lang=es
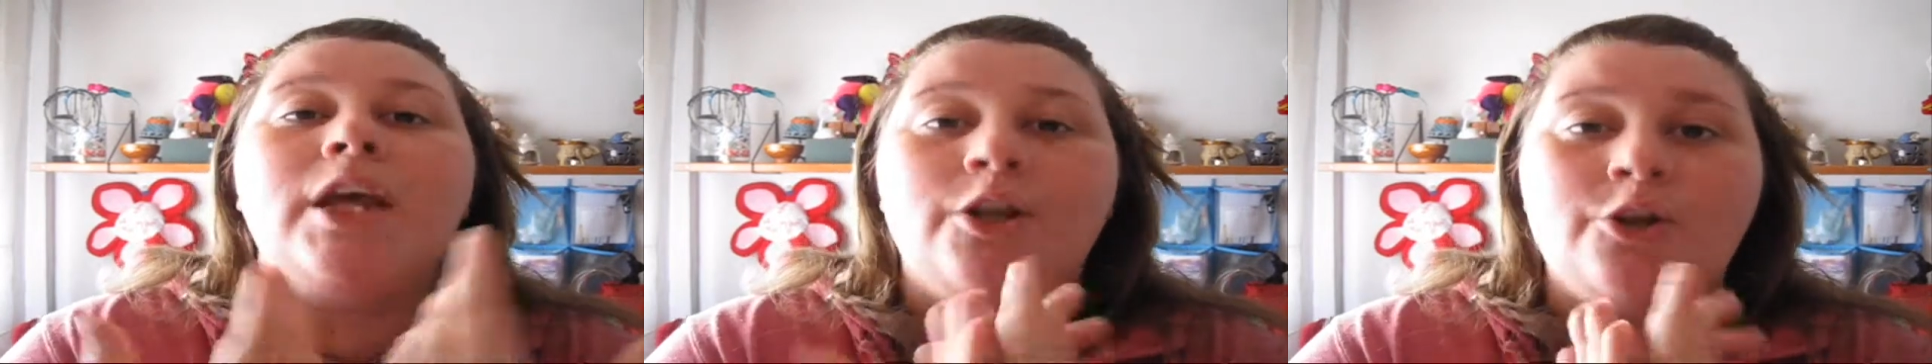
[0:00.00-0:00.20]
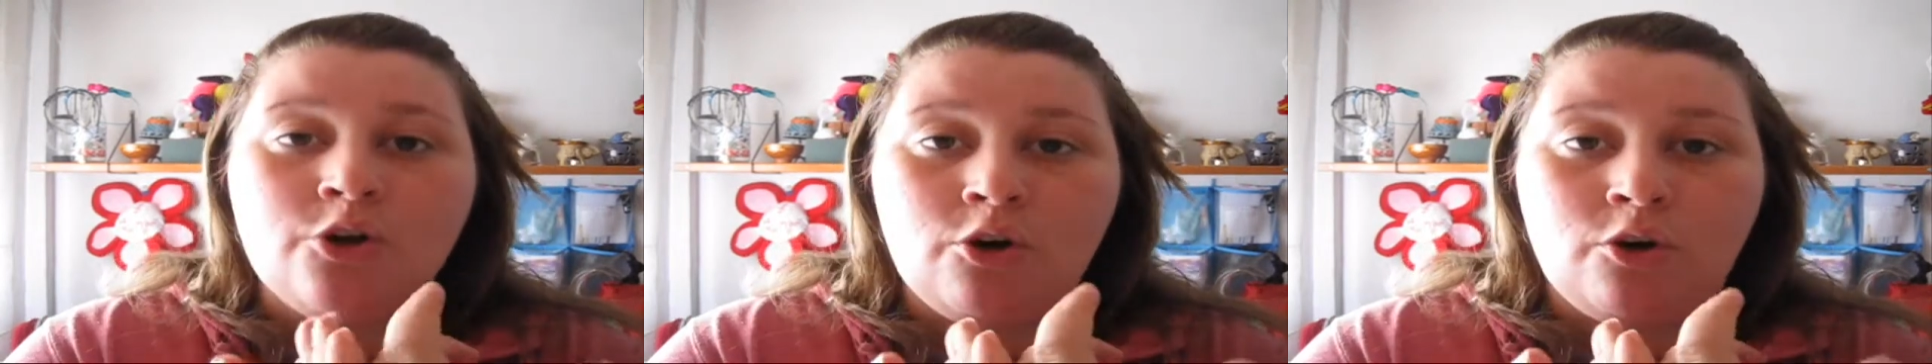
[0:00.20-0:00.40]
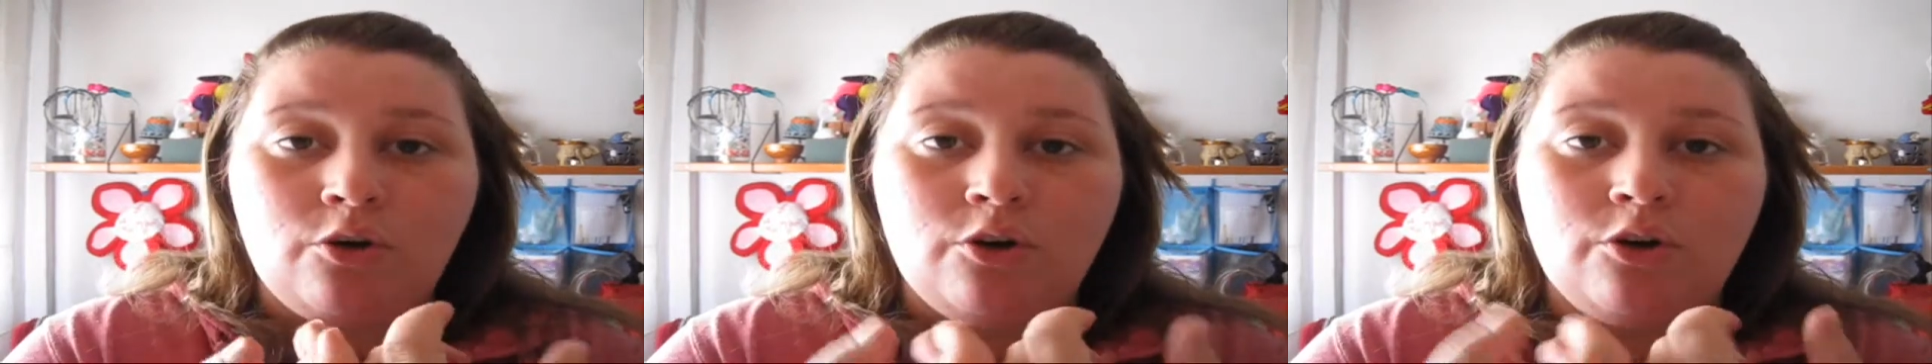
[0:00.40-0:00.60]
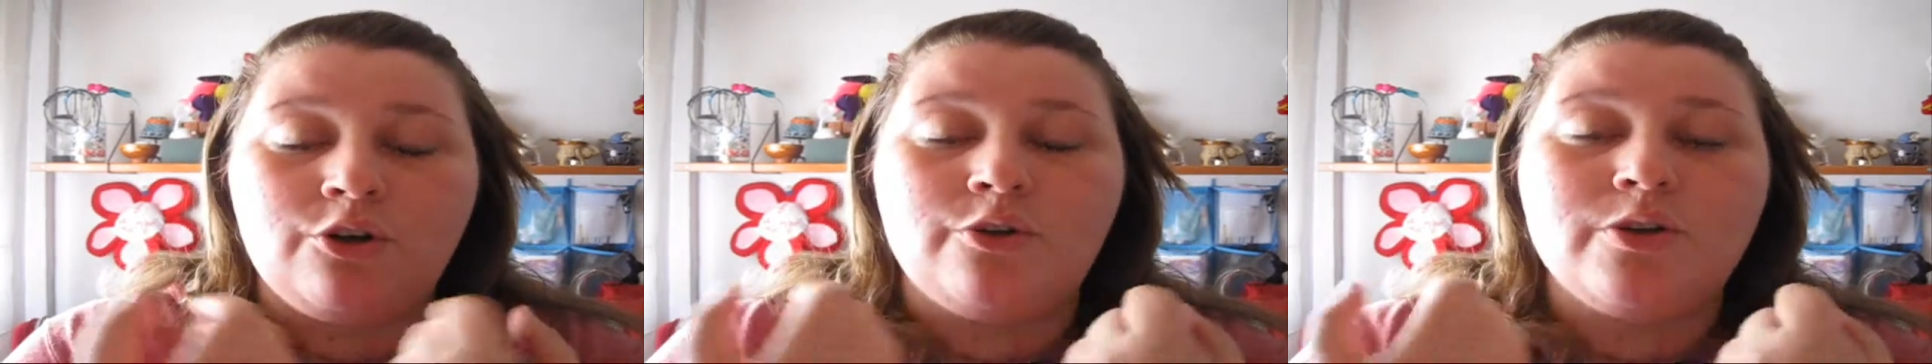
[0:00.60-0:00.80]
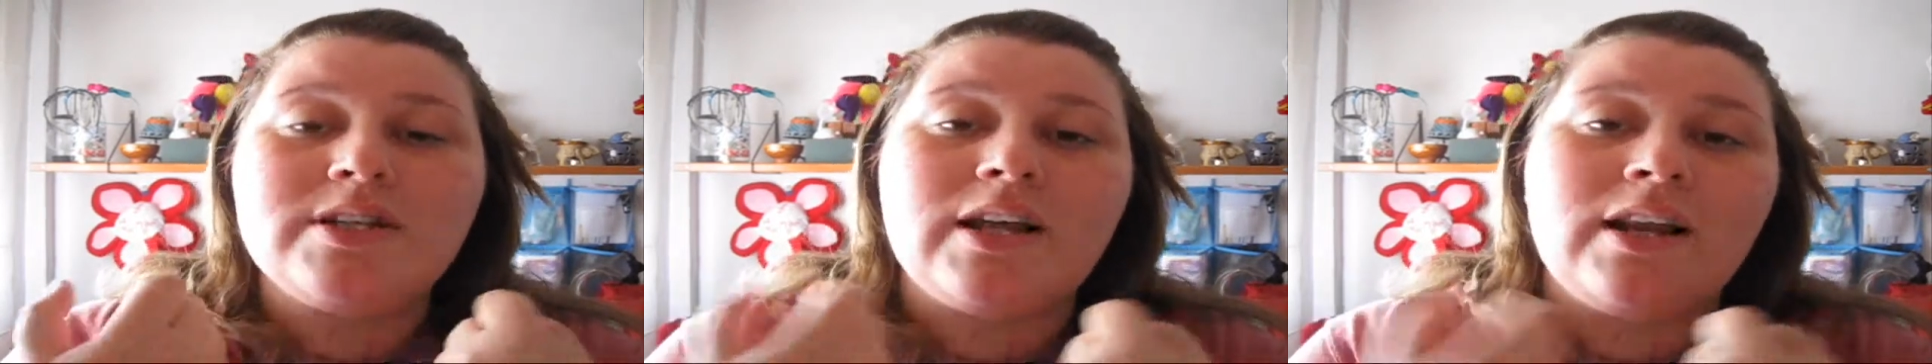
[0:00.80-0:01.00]
No,
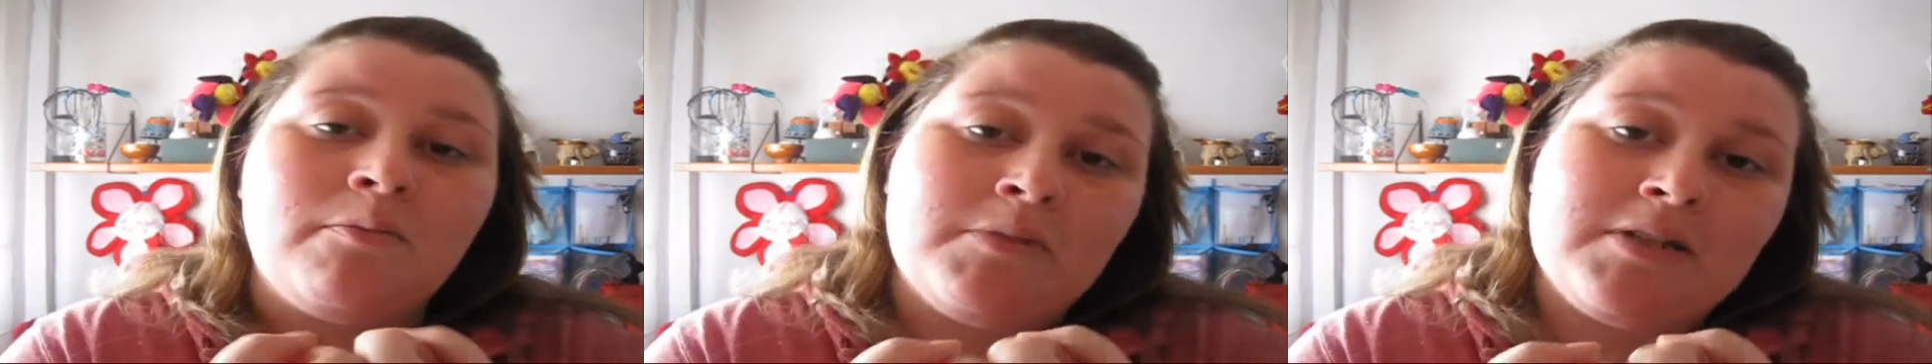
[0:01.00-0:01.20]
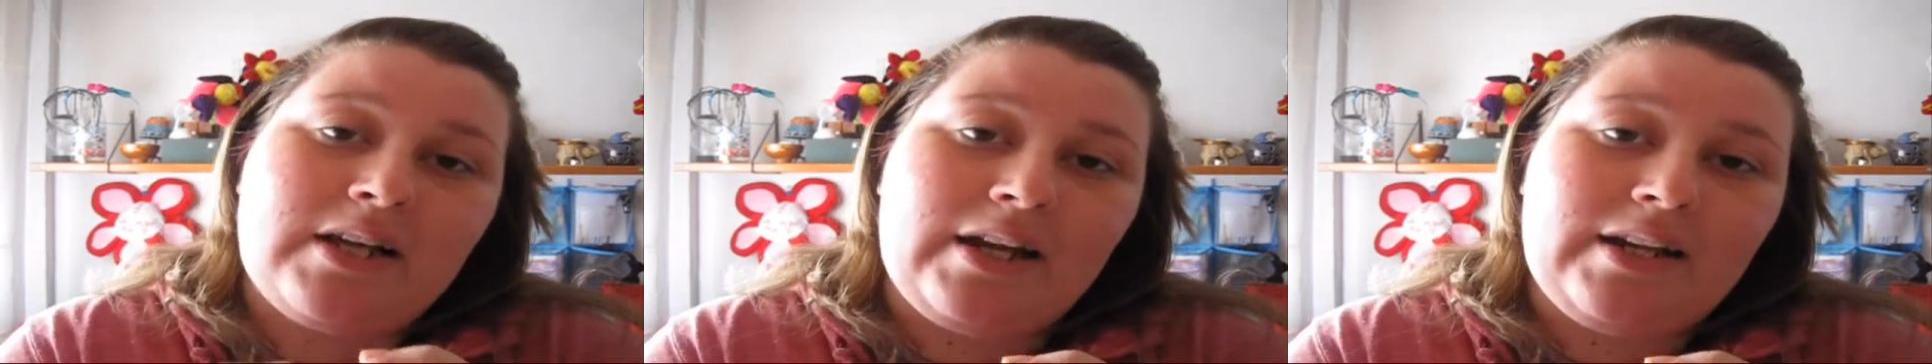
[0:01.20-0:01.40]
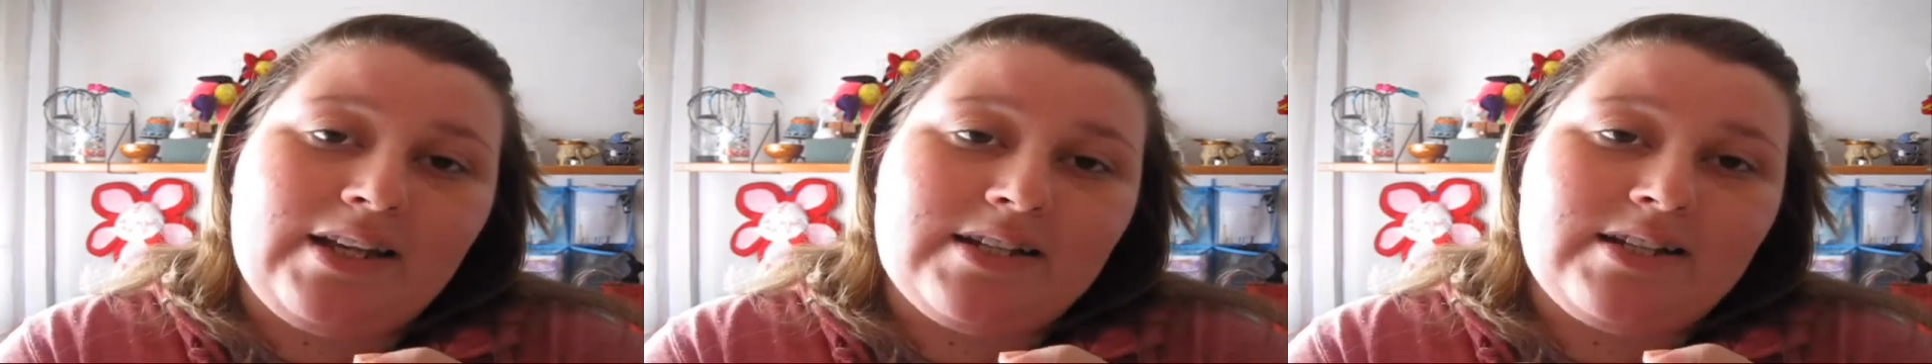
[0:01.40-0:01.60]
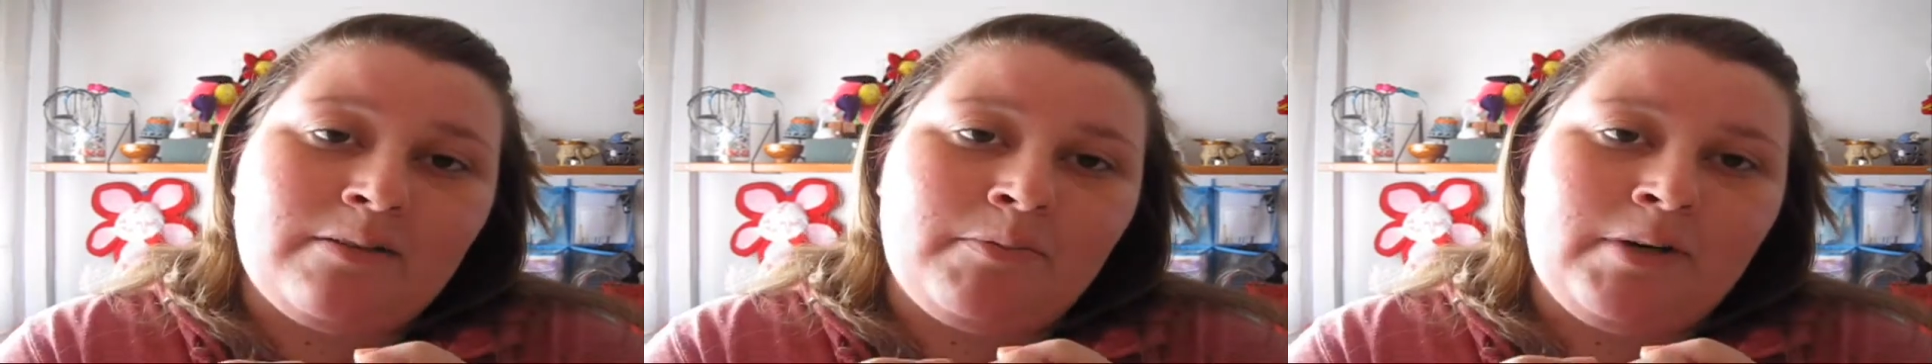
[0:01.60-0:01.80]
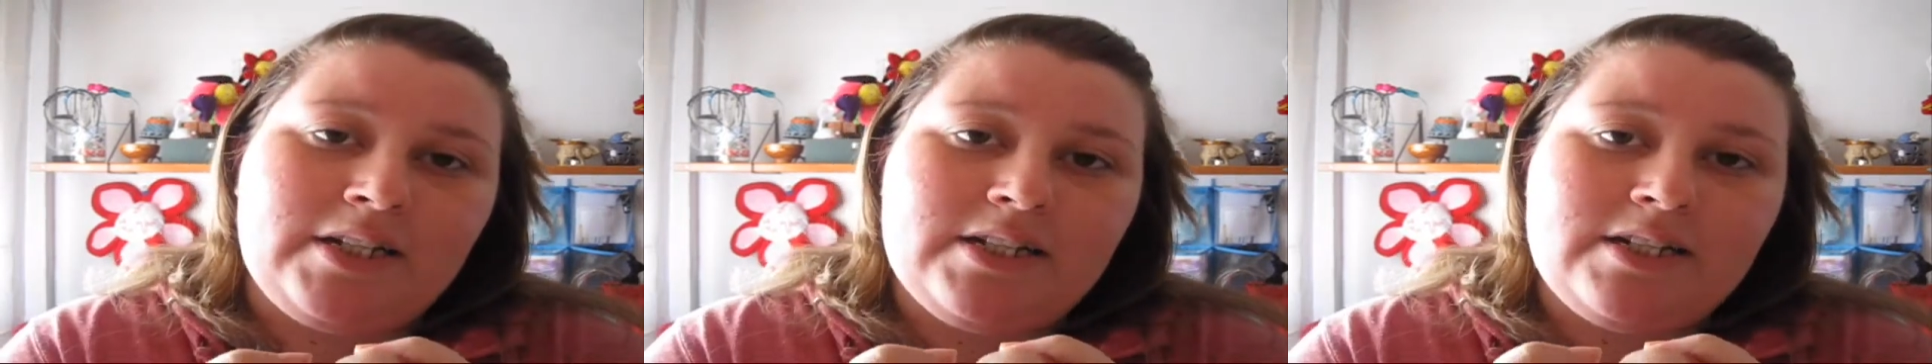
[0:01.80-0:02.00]
no es que la mascarilla
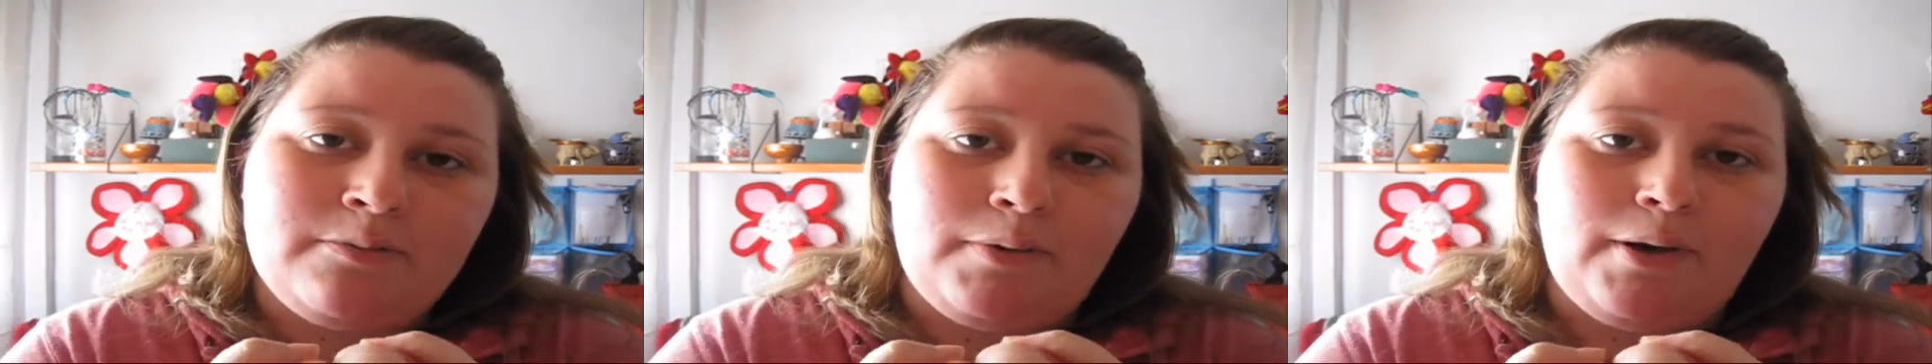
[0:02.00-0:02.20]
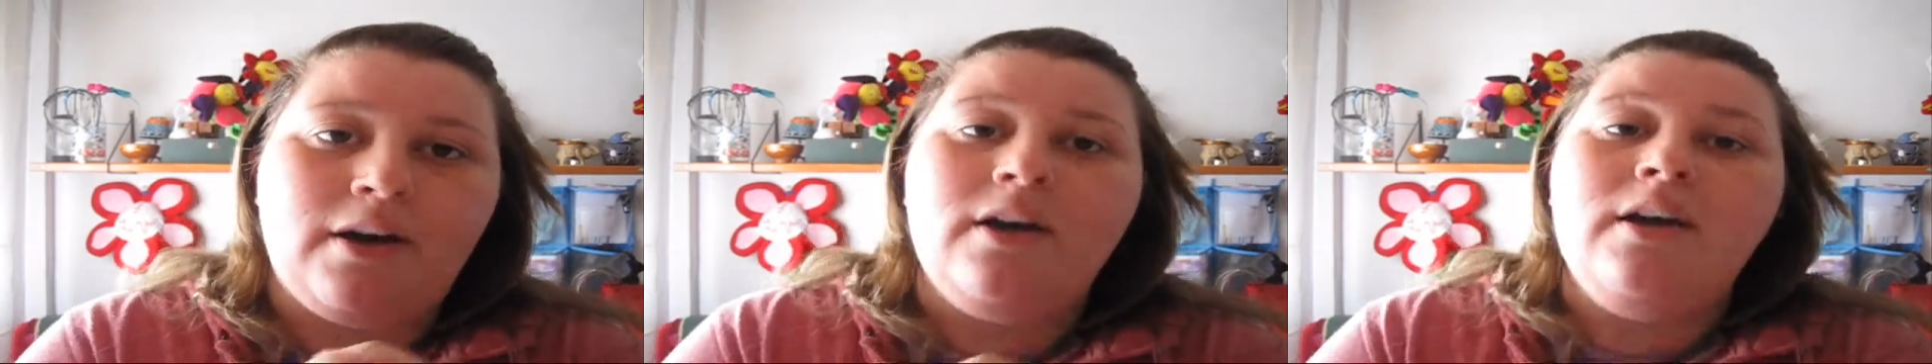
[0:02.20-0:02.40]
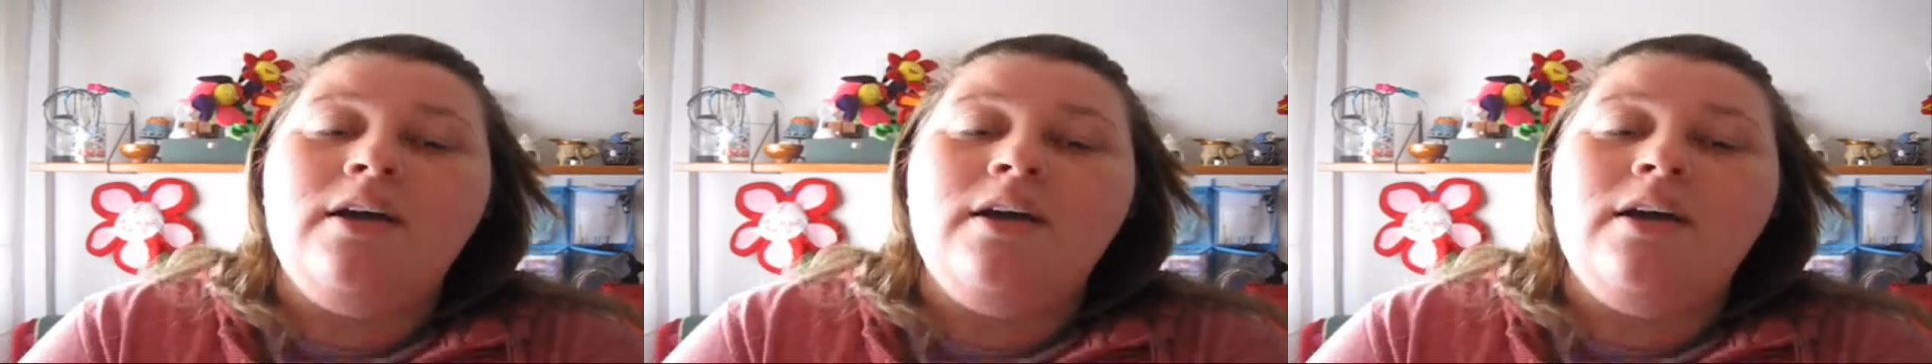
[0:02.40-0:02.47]
sea malísima,